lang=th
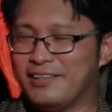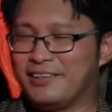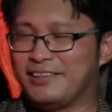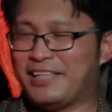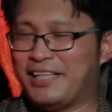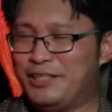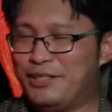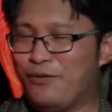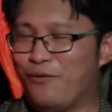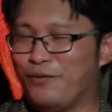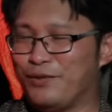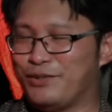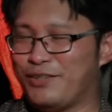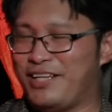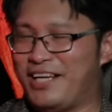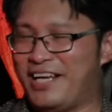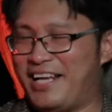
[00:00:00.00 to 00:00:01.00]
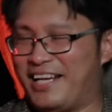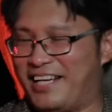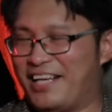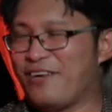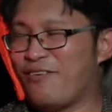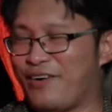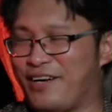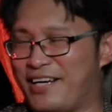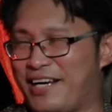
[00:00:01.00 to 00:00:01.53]
จะอยู่จนเห็นไอ้
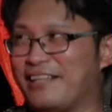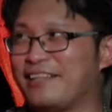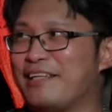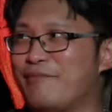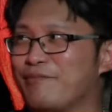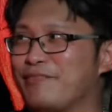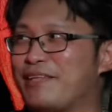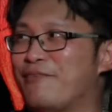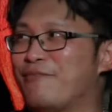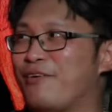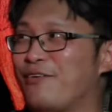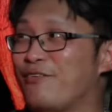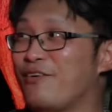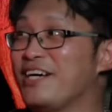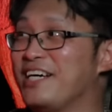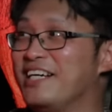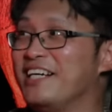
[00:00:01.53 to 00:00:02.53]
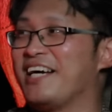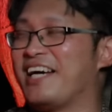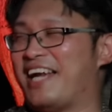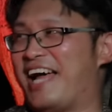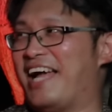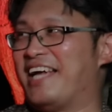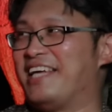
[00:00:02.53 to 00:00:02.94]
คนนั้นเต็มๆไหมว่าคือใคร